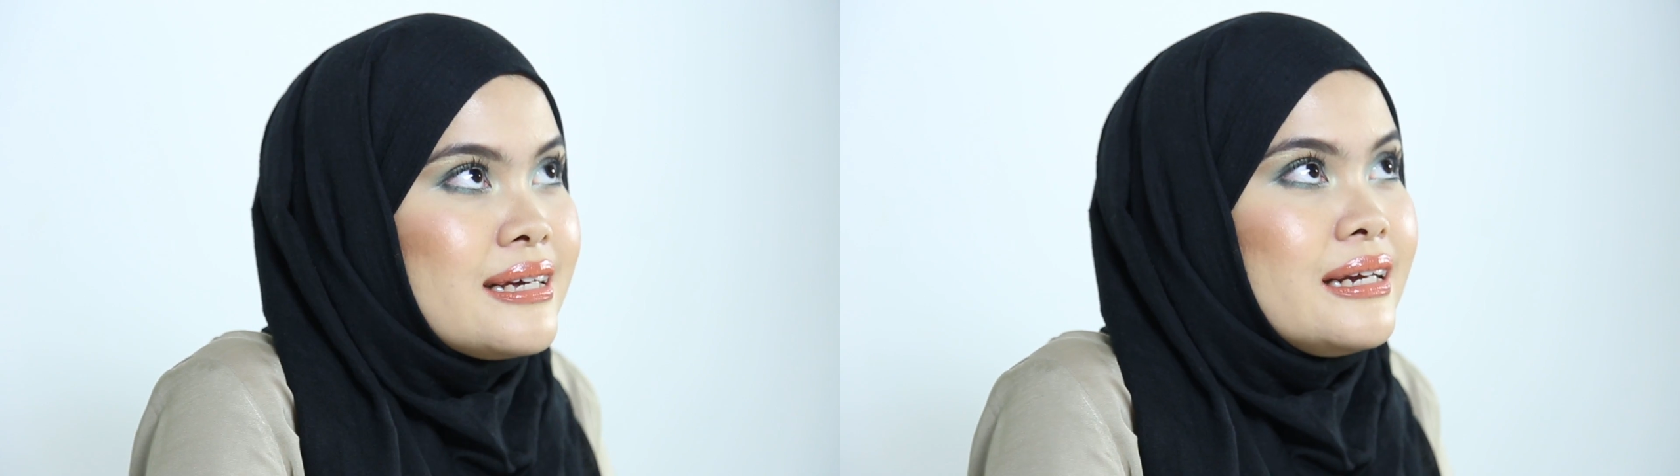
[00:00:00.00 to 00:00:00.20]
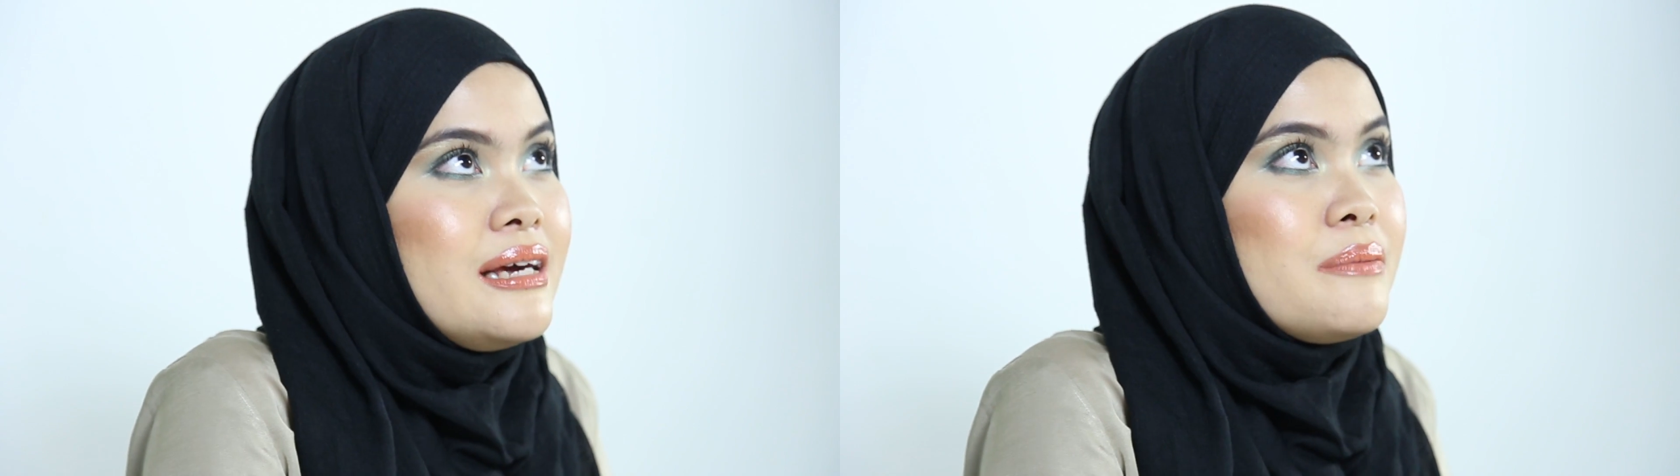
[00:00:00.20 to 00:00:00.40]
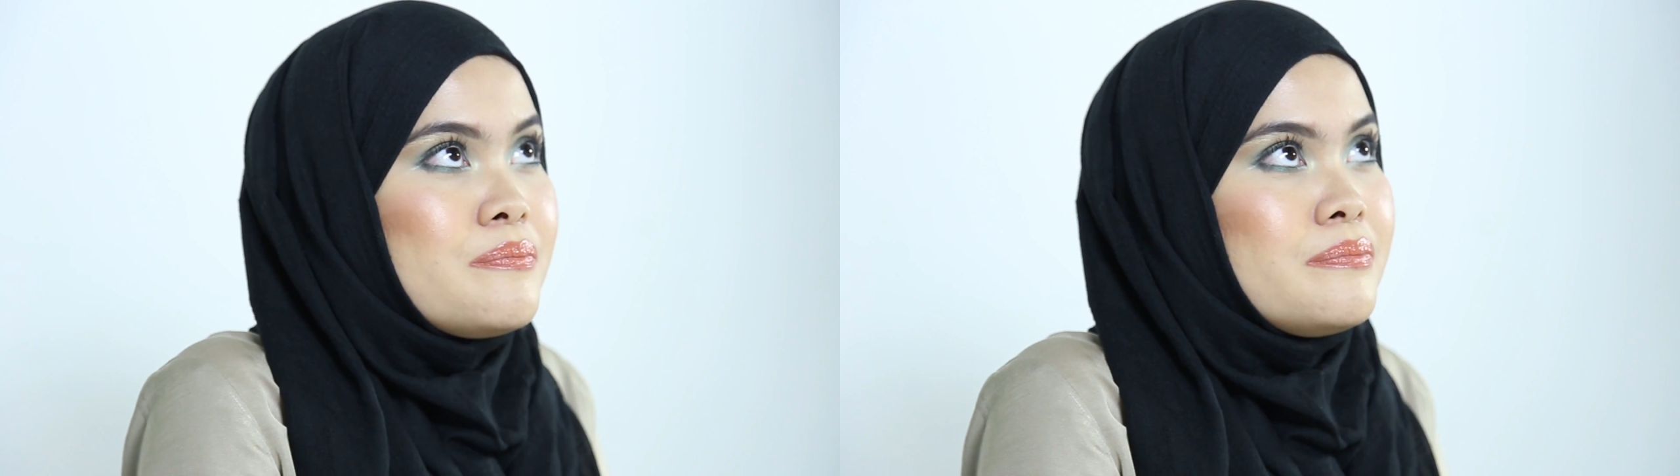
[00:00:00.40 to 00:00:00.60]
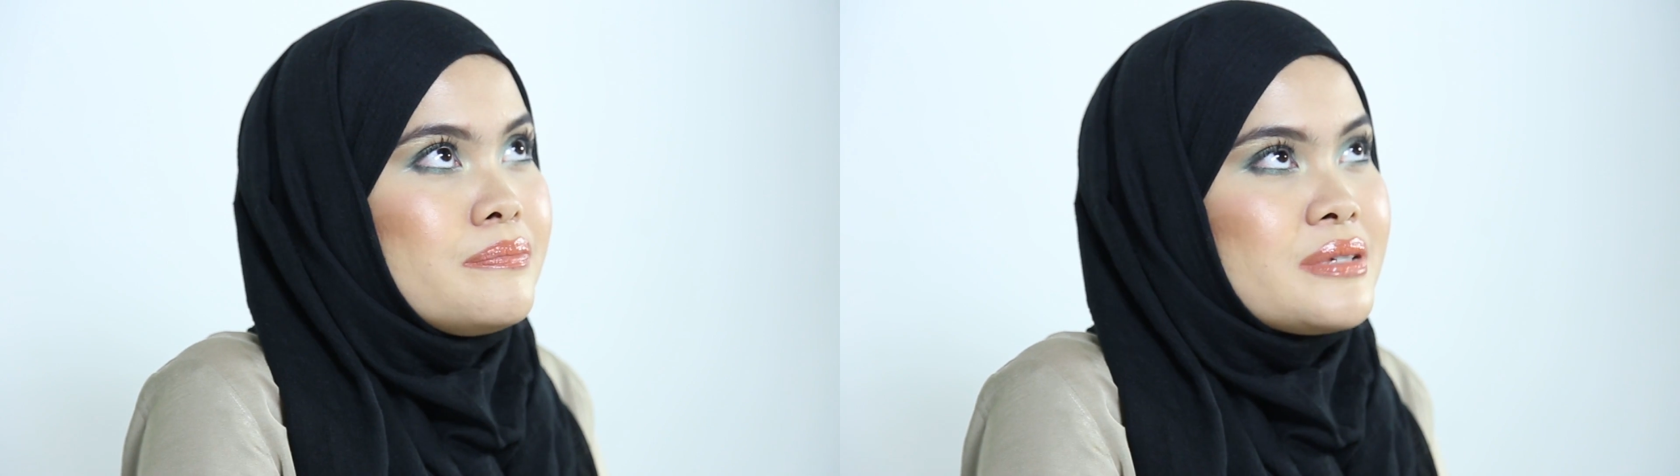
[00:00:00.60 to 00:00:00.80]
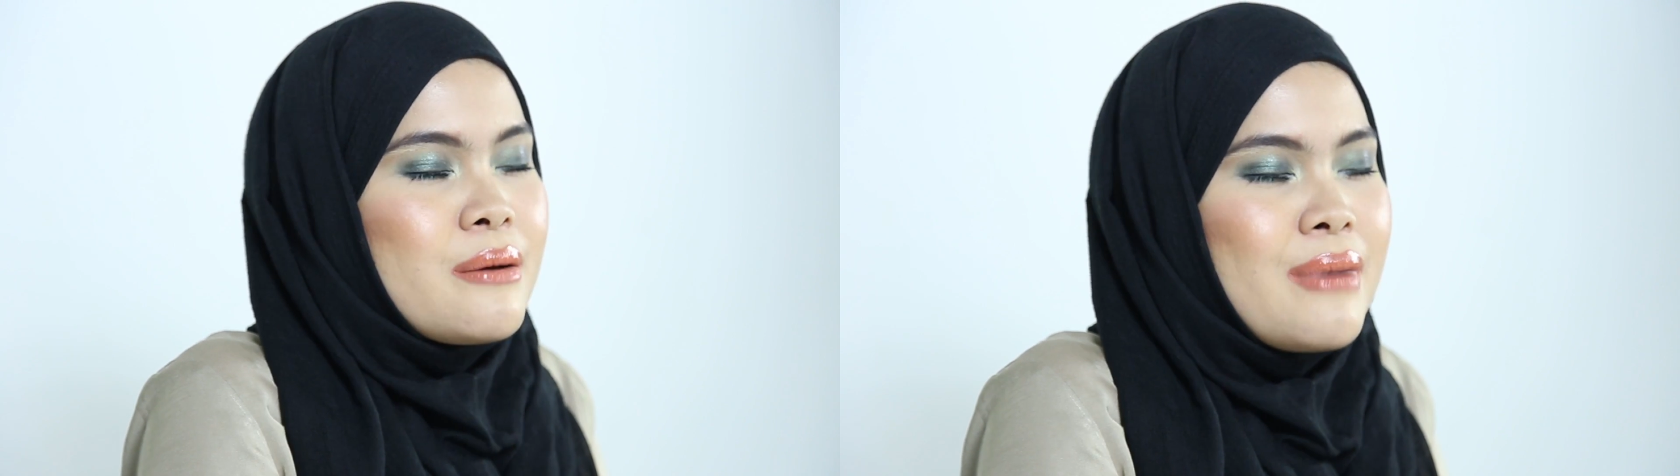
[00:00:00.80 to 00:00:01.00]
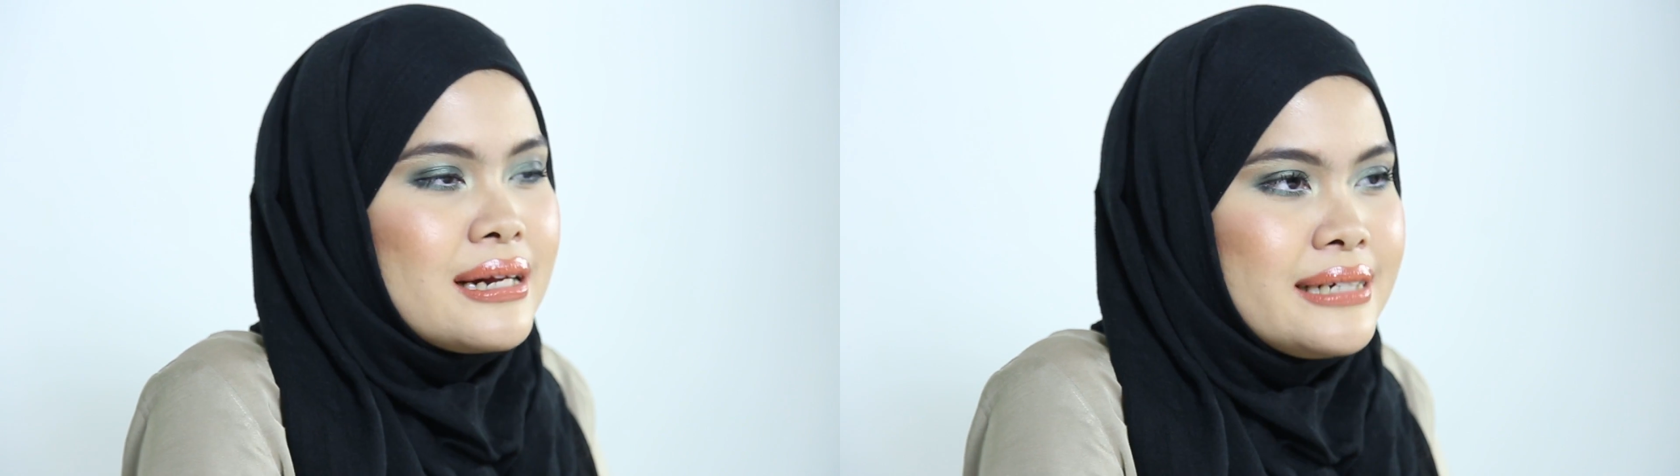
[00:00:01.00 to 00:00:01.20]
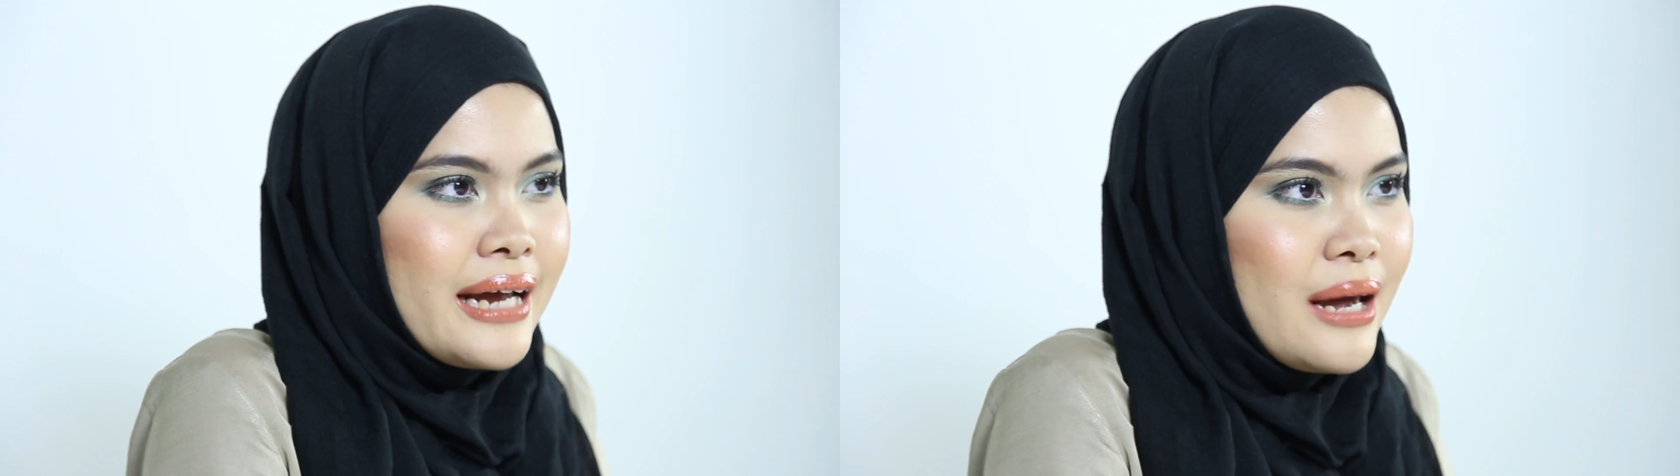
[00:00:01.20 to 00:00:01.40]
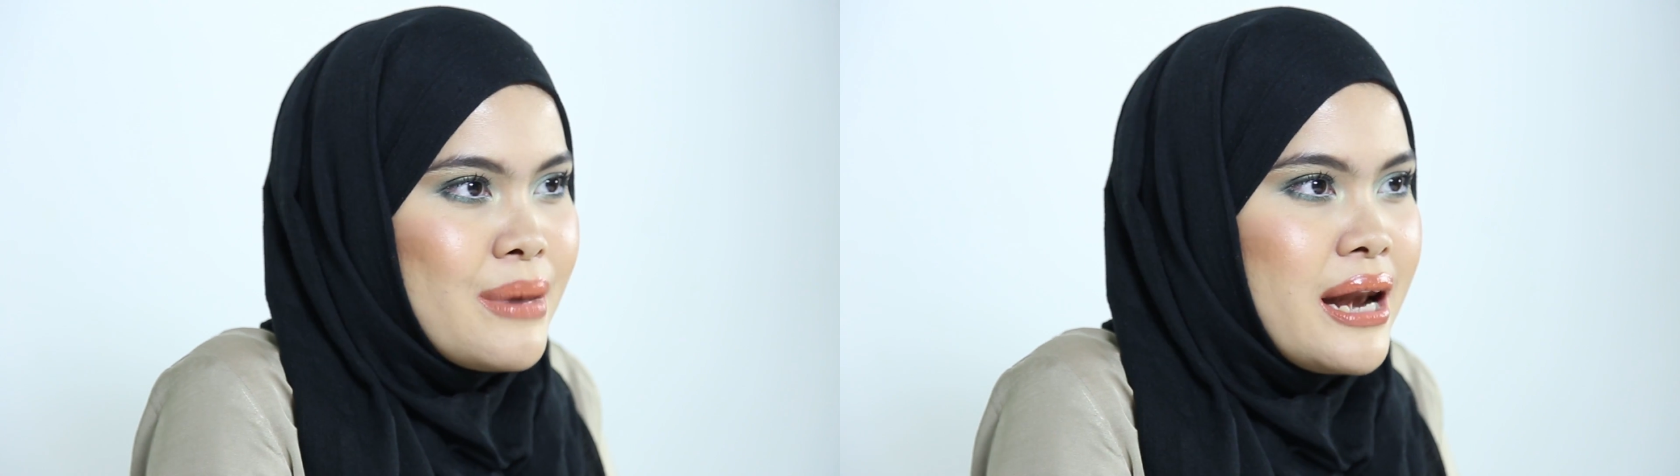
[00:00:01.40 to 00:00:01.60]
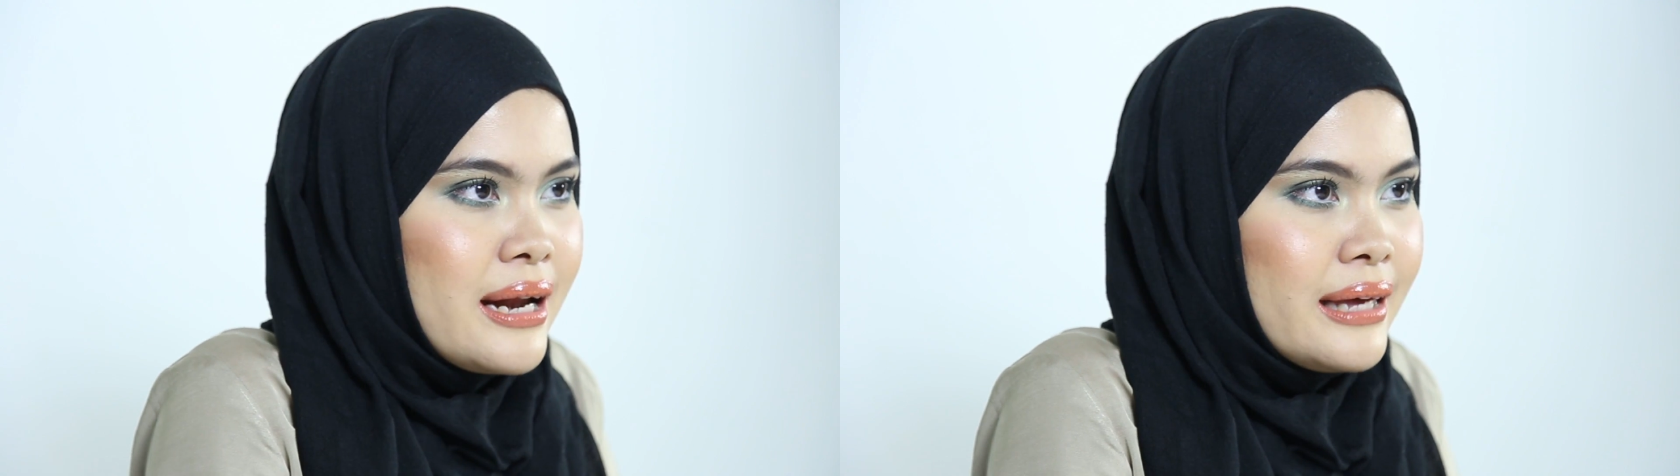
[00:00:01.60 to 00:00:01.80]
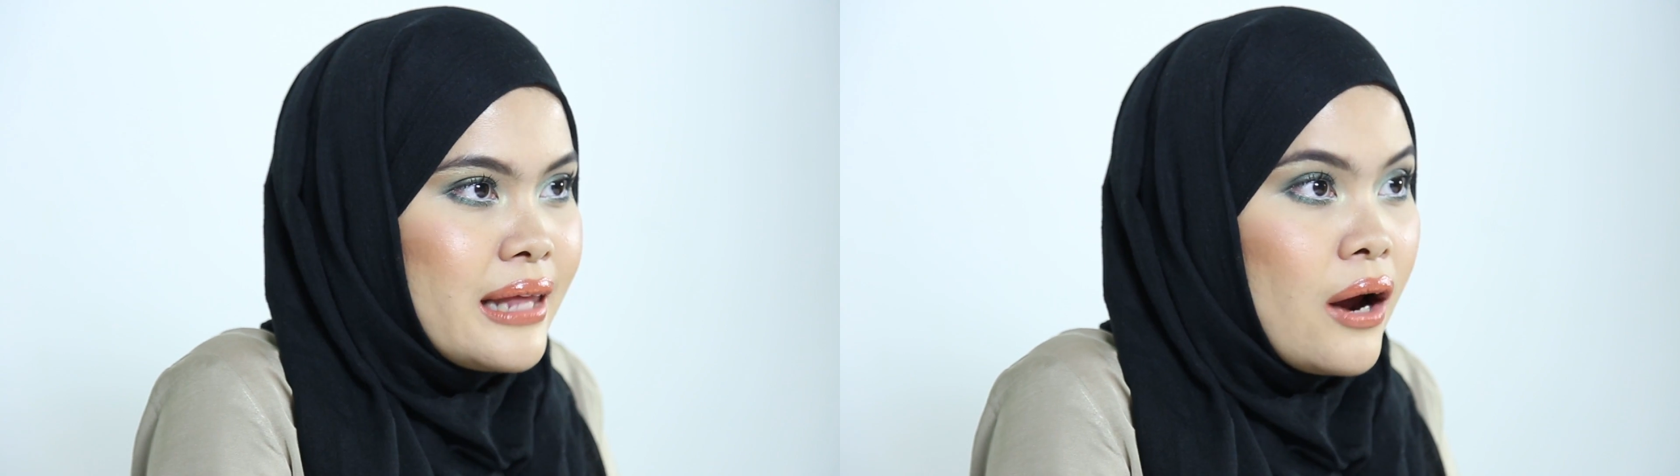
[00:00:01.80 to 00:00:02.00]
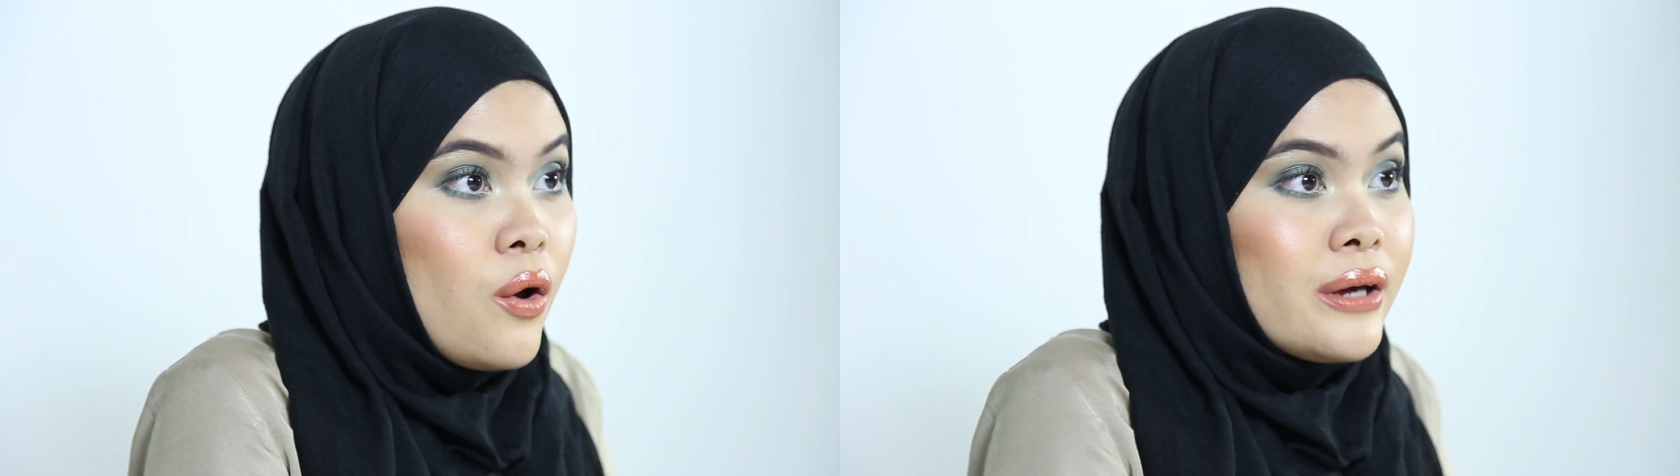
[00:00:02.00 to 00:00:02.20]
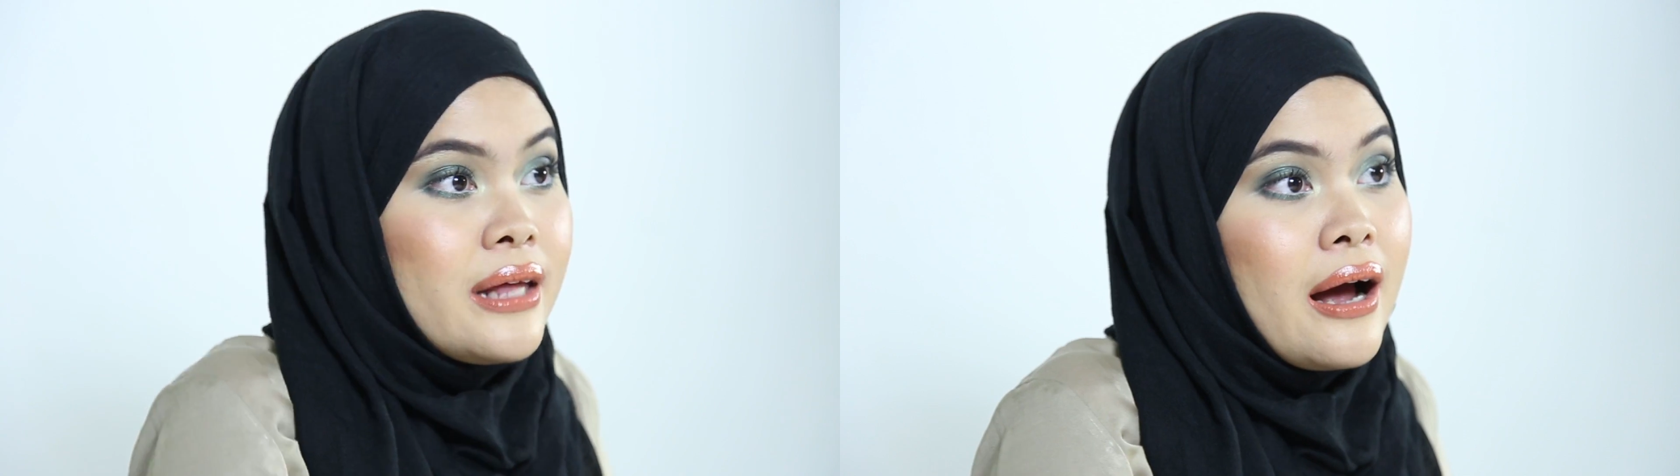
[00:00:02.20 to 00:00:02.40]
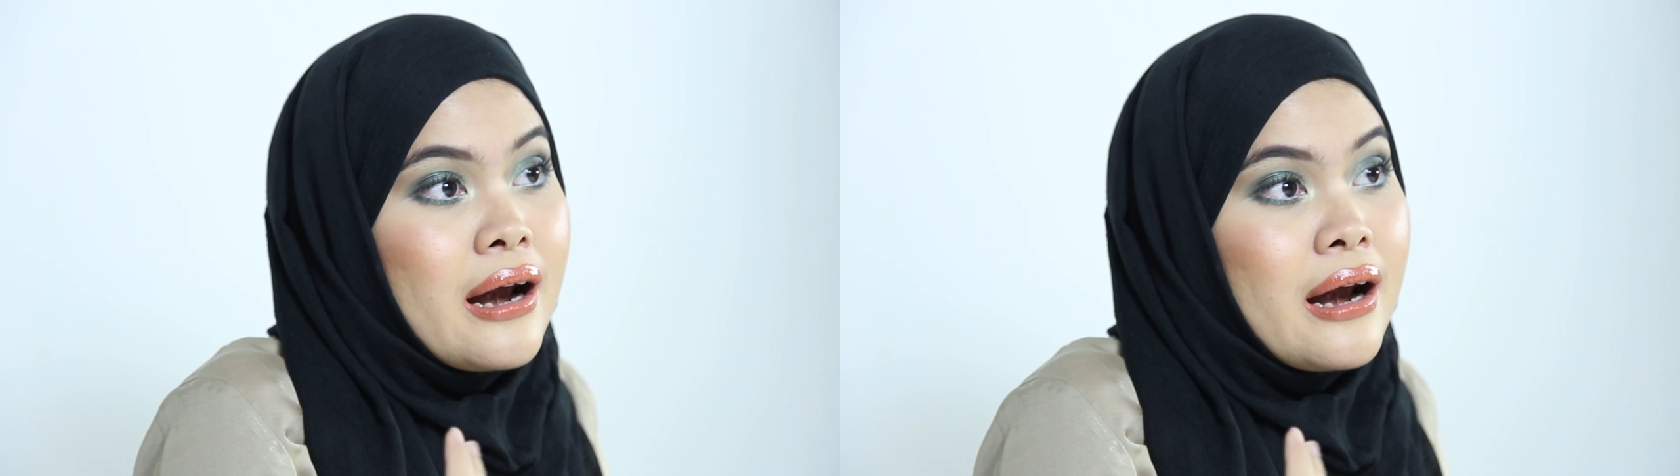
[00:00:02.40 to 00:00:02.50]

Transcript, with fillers: Jadi sama aja kayak badan kita kalau kita